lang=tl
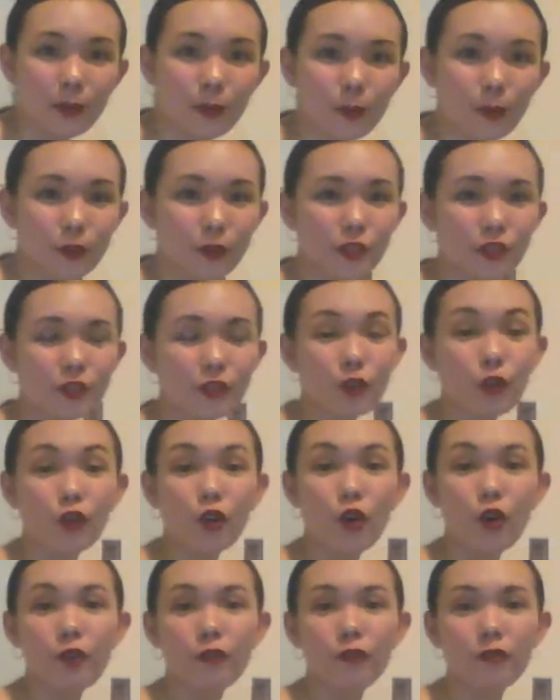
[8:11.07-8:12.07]
Tapos,
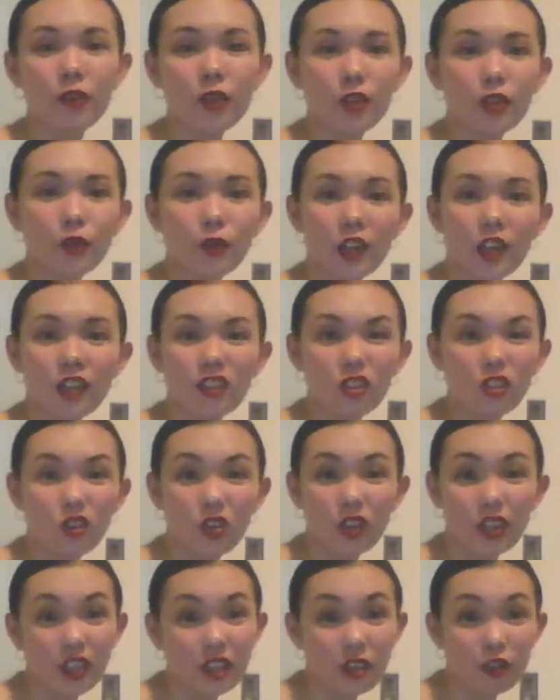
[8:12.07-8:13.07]
raw video lang
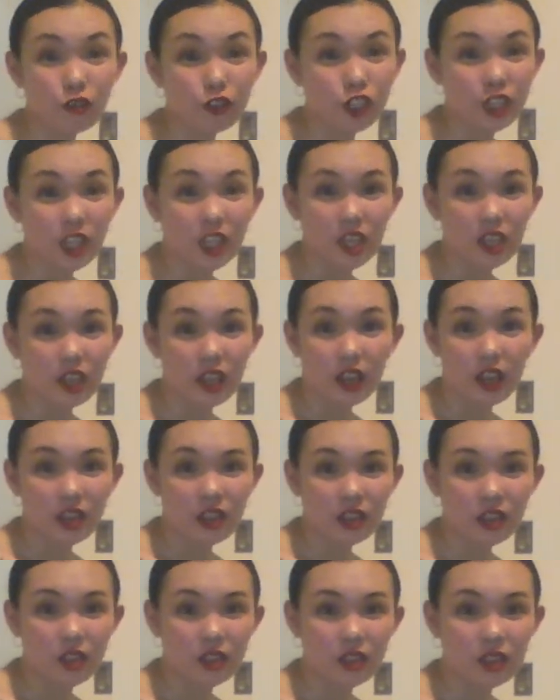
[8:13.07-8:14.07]
to, hindi ko siya
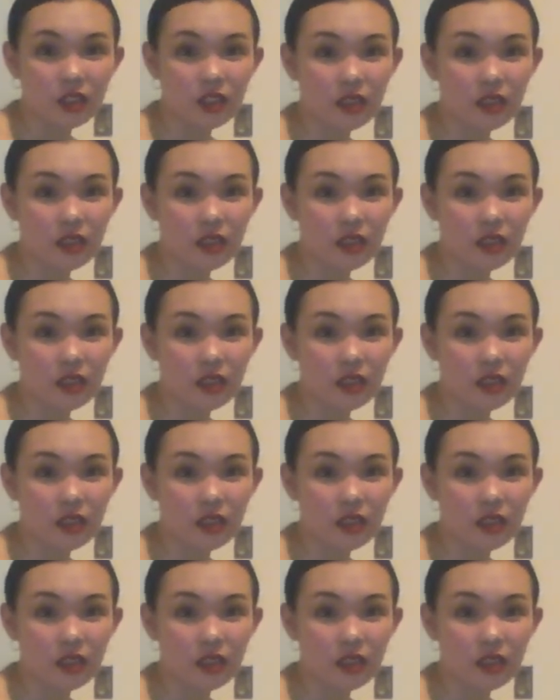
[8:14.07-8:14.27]
i-edit.